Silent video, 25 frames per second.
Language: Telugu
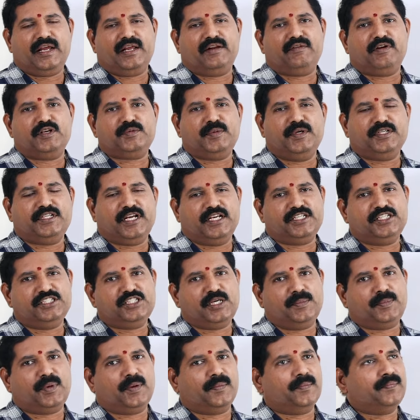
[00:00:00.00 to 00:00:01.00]
ఇన్వెస్ట్మెంట్ అని
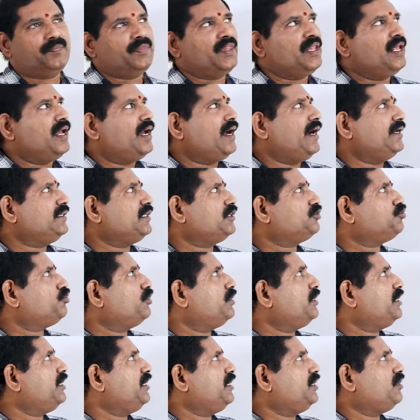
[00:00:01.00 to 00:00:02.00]
చెప్పాం అయితే
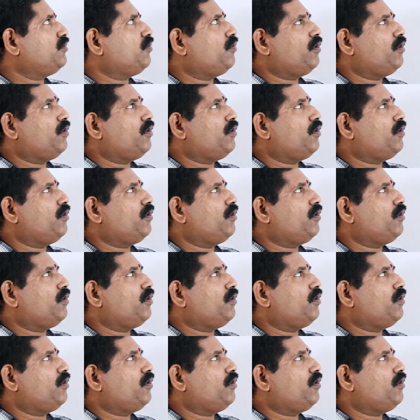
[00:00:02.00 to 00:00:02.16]
చూడండి